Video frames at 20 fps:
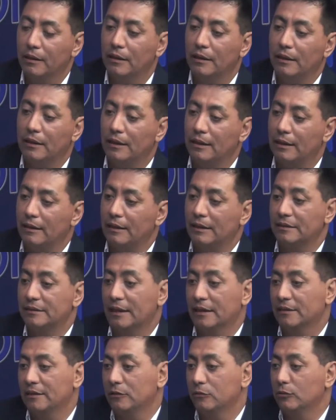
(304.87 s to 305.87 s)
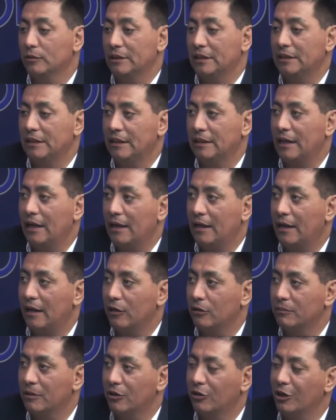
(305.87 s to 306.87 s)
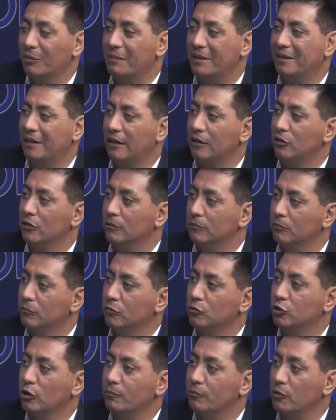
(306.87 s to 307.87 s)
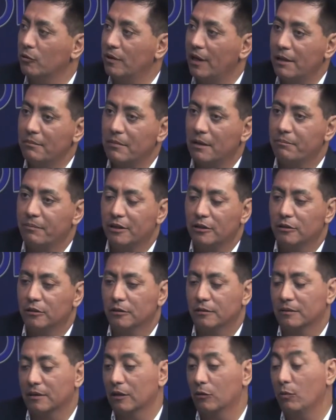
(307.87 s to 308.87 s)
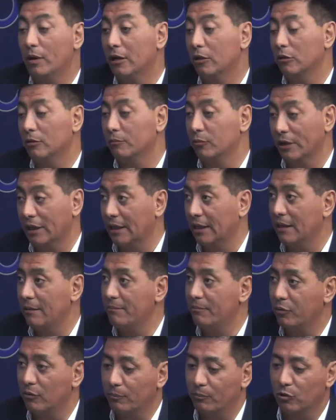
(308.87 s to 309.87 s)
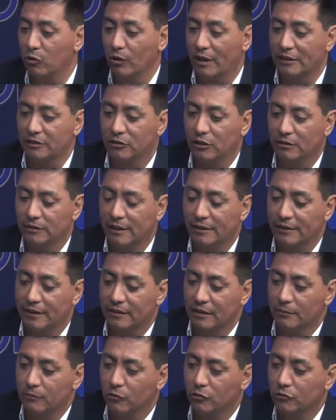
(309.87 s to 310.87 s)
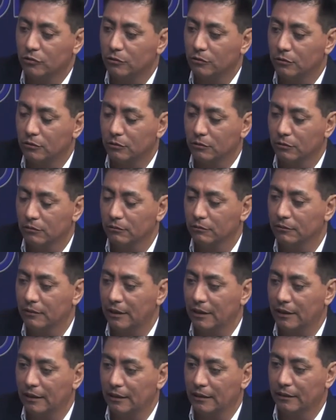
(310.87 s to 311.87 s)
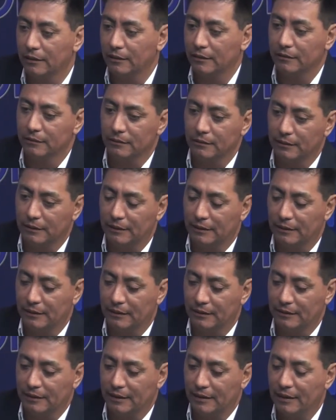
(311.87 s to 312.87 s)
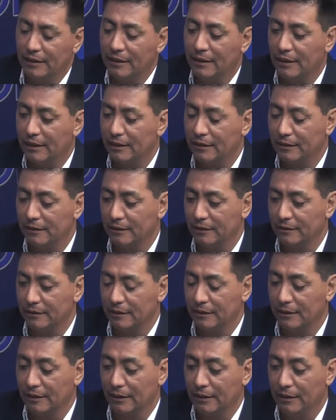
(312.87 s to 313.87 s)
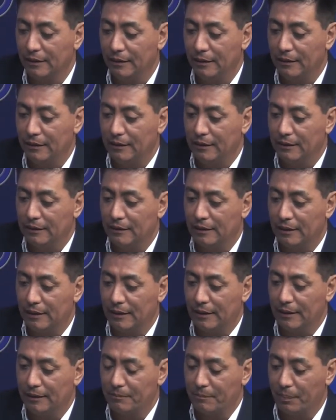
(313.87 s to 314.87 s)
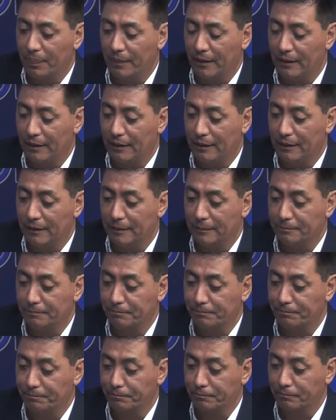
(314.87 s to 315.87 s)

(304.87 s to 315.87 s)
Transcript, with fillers: Eh, esa actitud crítica a lo mejor me ha traído muchos problemas, pero recuerdo, por ejemplo, por ocasión del terremoto de eh, en Arica, Enrique, que em,